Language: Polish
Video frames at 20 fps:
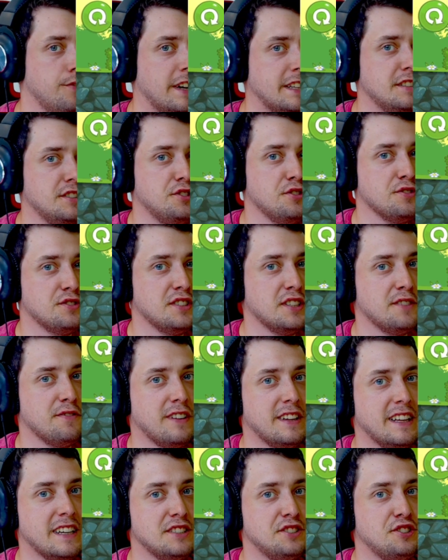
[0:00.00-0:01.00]

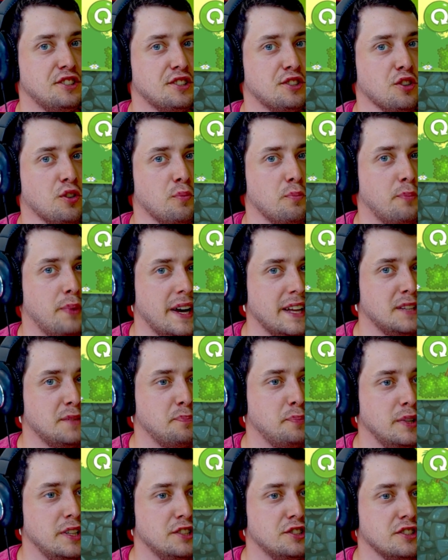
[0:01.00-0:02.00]
2012 to
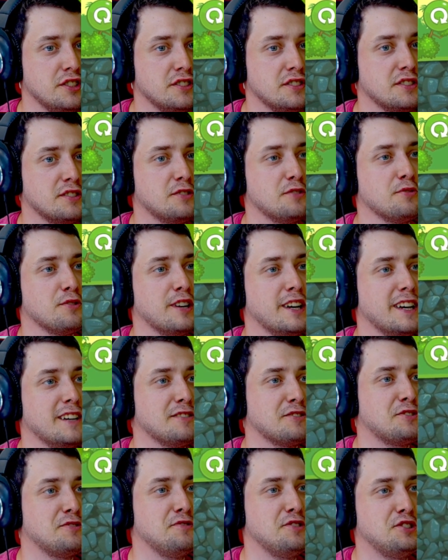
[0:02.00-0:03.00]
Bad Pidgeot,
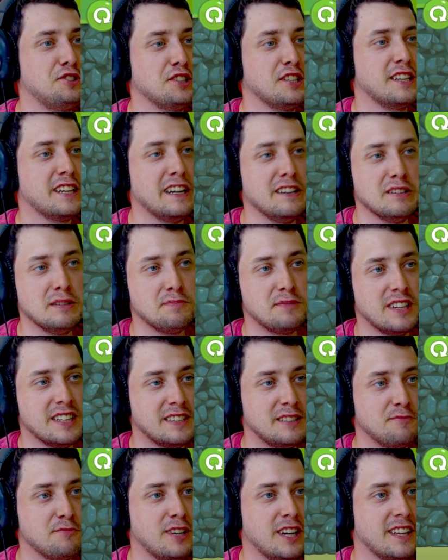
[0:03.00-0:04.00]
które oczywiście grałem
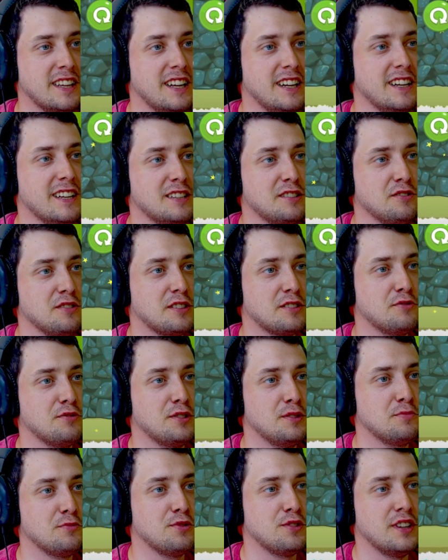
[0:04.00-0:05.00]
na tym kanale, na
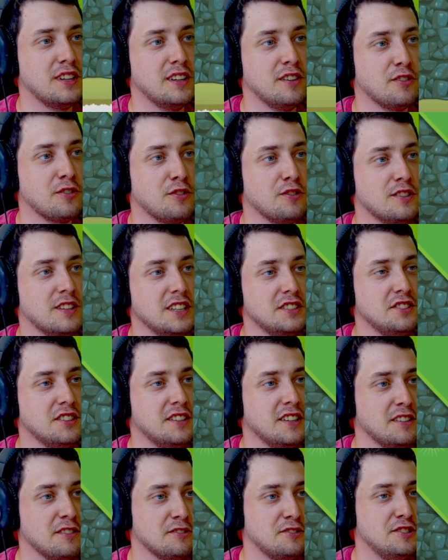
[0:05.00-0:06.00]
którym tutaj
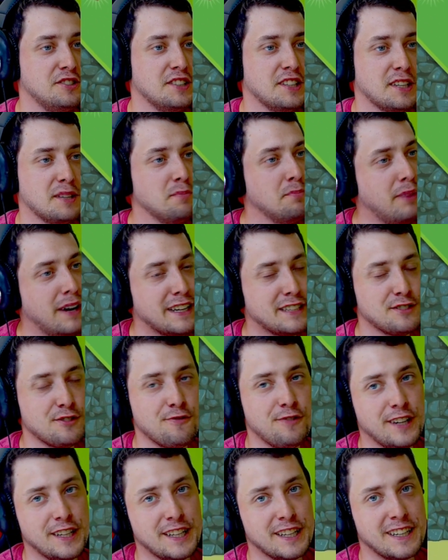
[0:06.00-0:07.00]
oglądacie ten odcinek.
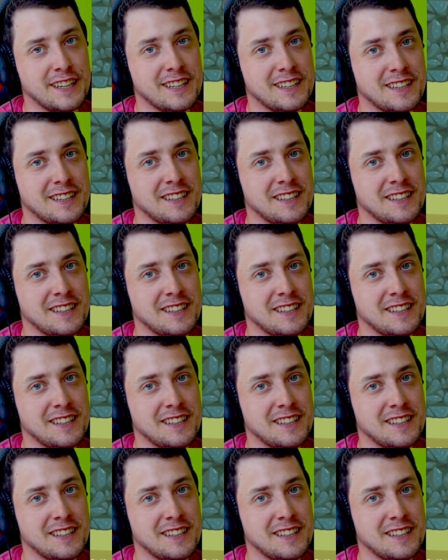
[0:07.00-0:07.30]
Bardzo fajna